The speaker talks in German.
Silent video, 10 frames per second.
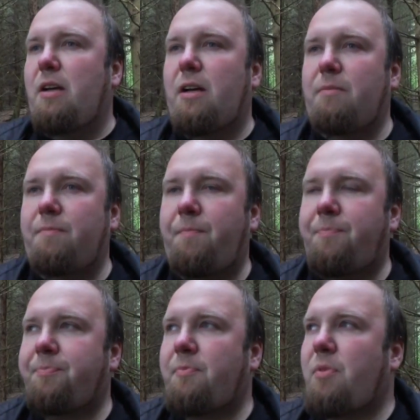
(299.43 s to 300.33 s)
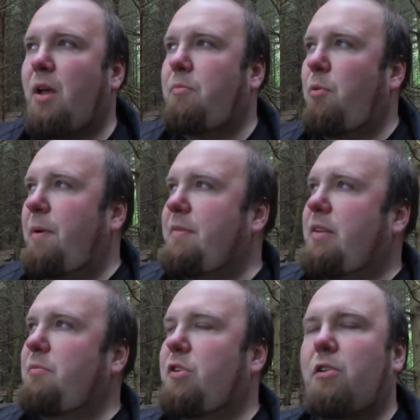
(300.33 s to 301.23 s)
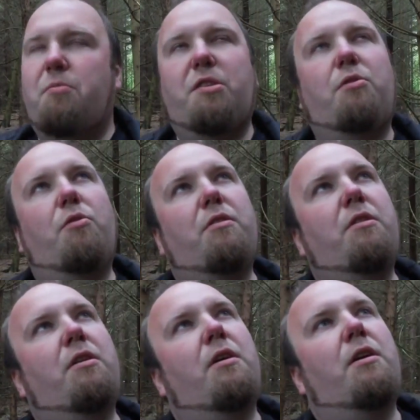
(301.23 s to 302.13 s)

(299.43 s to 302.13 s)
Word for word: Ähm, Problem ist, ich muss auch ein bisschen gucken,